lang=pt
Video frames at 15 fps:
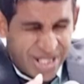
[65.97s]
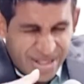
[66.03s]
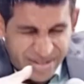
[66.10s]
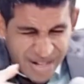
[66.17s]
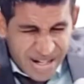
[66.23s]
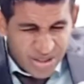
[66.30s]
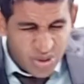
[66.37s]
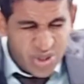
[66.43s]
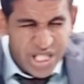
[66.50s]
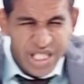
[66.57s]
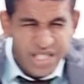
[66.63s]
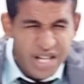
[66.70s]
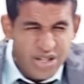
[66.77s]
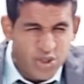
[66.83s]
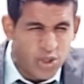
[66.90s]
entendo
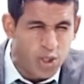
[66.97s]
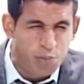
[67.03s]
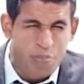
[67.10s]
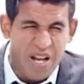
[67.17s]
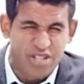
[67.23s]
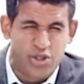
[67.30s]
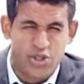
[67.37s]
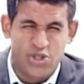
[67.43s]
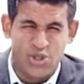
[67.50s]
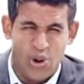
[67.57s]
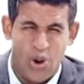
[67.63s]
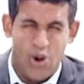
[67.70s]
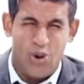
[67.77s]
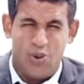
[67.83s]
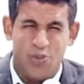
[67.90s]
que Jesus
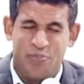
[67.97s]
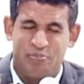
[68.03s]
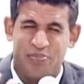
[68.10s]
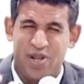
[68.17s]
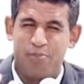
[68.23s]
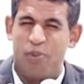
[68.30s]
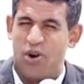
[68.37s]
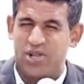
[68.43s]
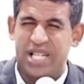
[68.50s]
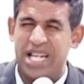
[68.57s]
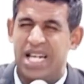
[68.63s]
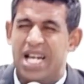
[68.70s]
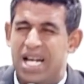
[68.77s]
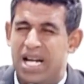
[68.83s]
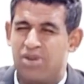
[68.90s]
passou,
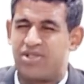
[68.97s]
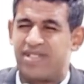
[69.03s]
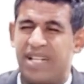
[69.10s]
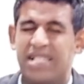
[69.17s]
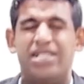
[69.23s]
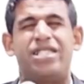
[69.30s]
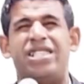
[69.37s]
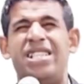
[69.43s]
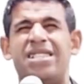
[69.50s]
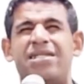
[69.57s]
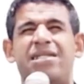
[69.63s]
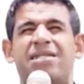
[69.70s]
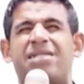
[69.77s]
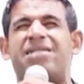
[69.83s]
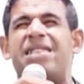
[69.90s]
porque eu senti
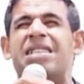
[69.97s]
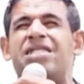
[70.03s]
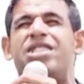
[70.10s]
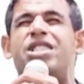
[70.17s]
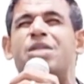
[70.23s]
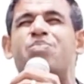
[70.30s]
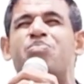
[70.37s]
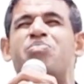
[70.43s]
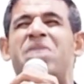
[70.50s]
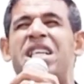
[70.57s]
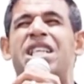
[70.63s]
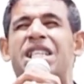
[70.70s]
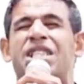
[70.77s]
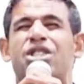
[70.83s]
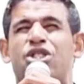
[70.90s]
esse
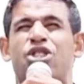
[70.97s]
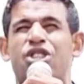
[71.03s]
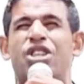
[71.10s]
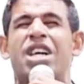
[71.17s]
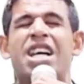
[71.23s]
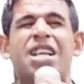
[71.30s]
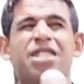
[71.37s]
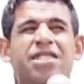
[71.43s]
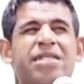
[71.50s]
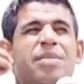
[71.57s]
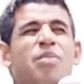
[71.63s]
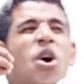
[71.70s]
sentimento. Se